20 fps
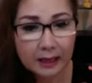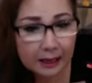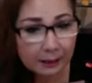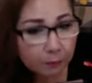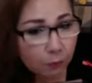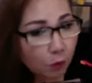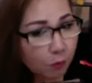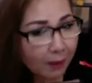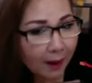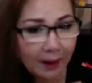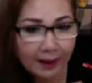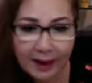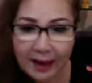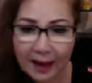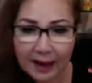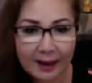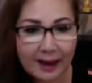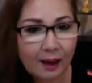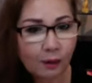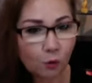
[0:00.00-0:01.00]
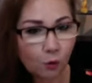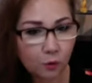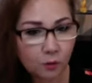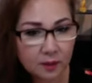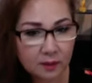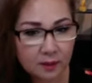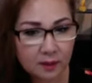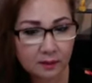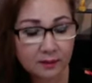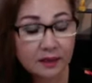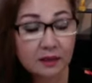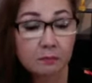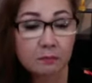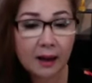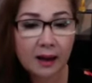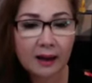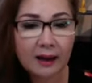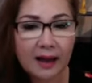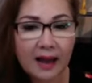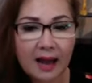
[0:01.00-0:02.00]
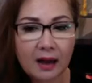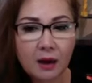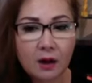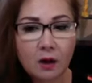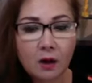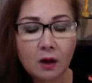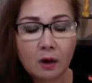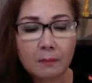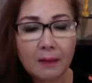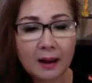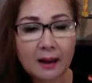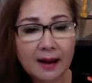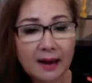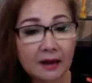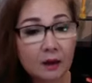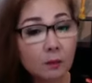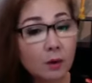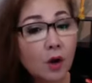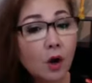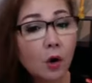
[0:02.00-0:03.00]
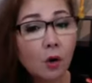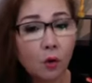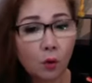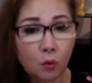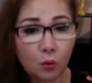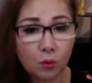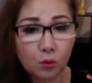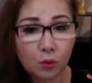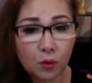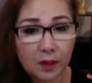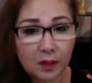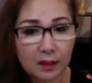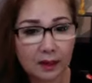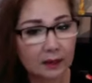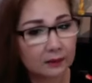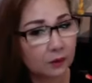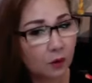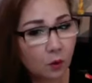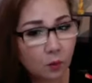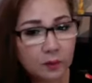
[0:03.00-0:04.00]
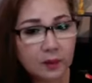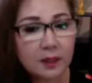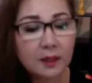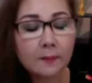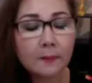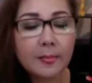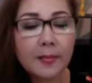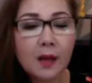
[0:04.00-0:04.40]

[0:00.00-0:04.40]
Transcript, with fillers: muốn mặt nạ nào cũng được, nhưng mặt nạ nó gọi mặt nạ trong cái hũ á, là tốt nhất.